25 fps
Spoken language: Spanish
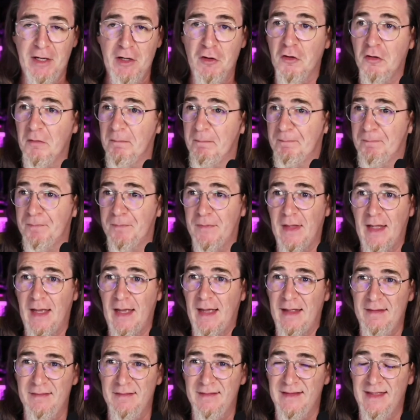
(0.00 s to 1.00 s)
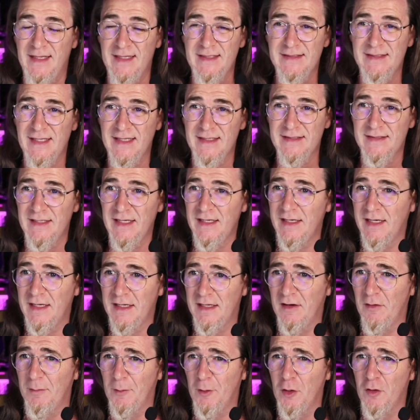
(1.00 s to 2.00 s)
pero ah, de esa serie,
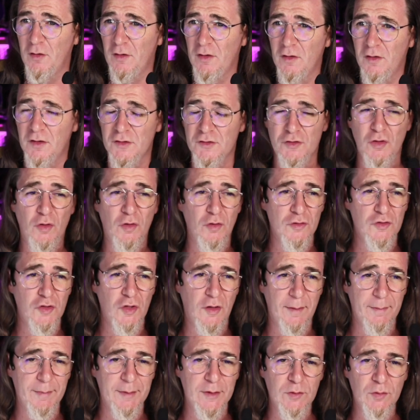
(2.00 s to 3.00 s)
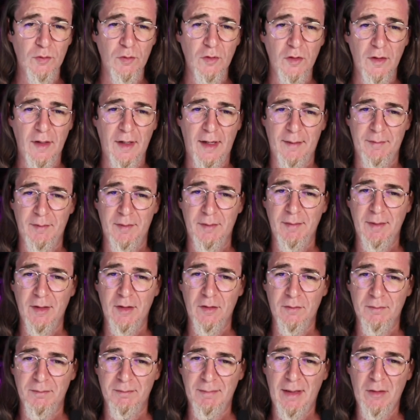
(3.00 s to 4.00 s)
que a lo mejor creo que son ocho capítulos, a mí me,
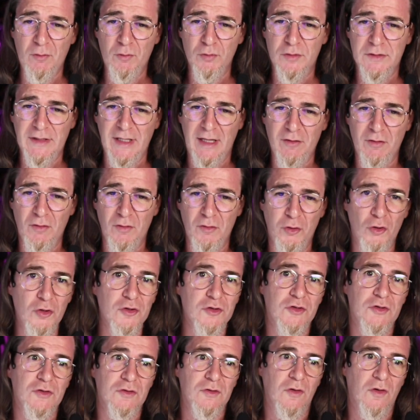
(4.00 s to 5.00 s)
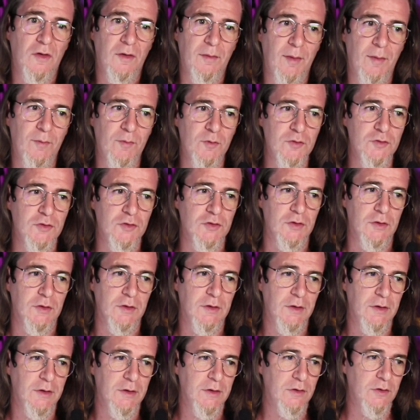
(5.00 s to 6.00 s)
han gustado dos, como mucho,
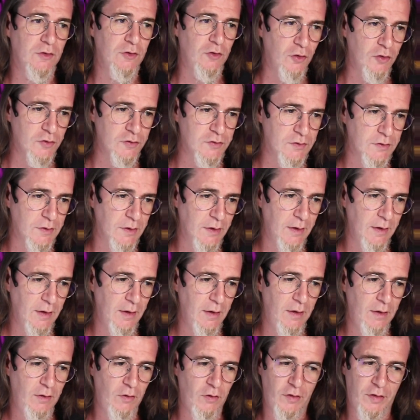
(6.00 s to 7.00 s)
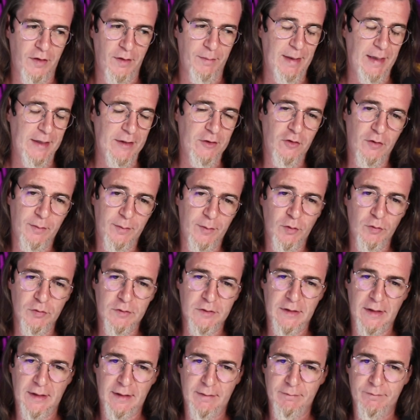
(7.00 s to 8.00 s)
dos. Los demás no me
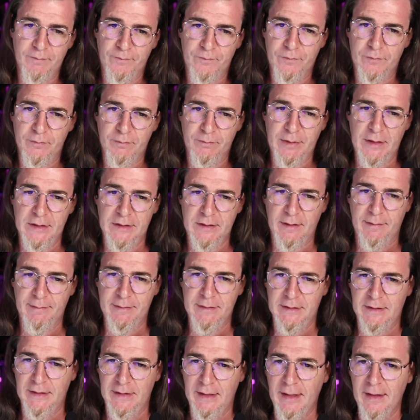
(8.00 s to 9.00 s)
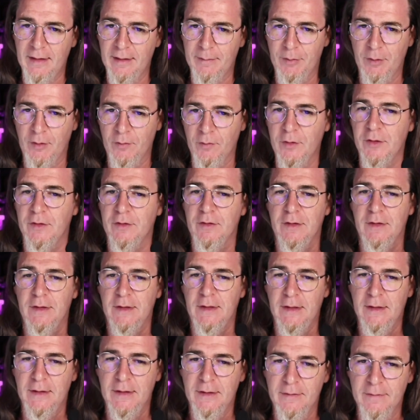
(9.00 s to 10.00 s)
gustan prácticamente nada, pero bueno,
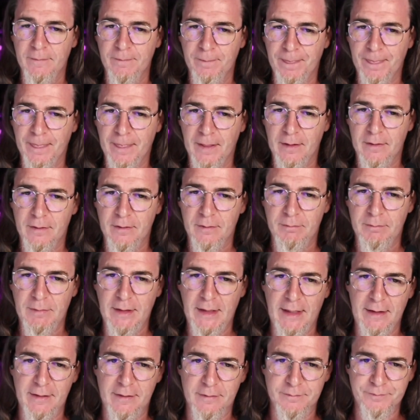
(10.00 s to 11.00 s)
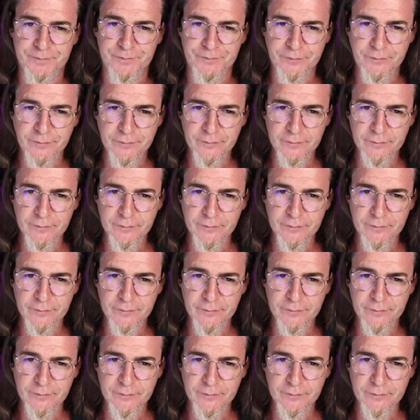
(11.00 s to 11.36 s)
mirad,